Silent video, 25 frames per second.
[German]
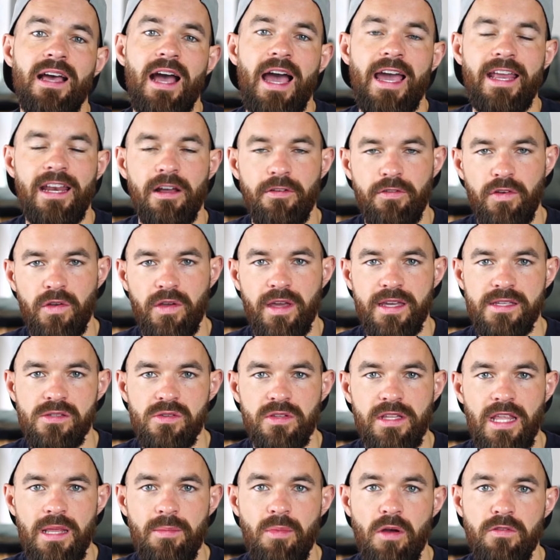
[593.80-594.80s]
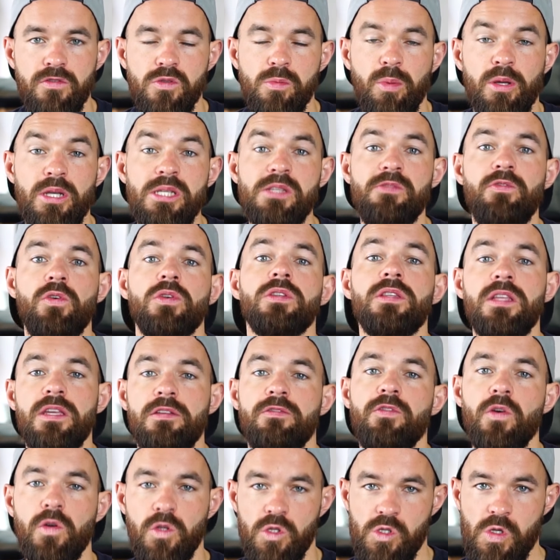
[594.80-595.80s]
ein erfolgreiches Unternehmen aufzubauen. Es wird
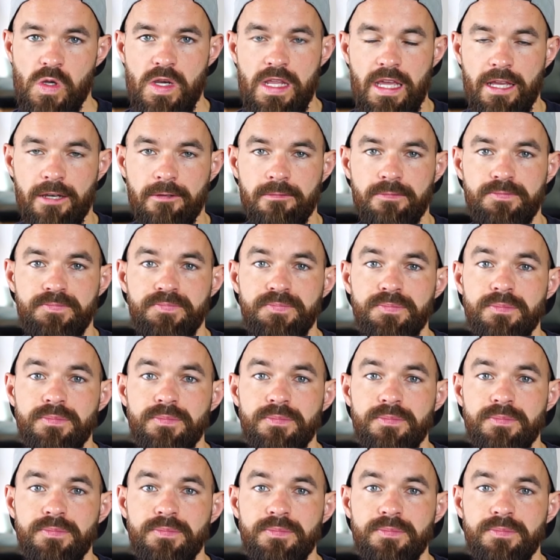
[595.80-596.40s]
nicht funktionieren.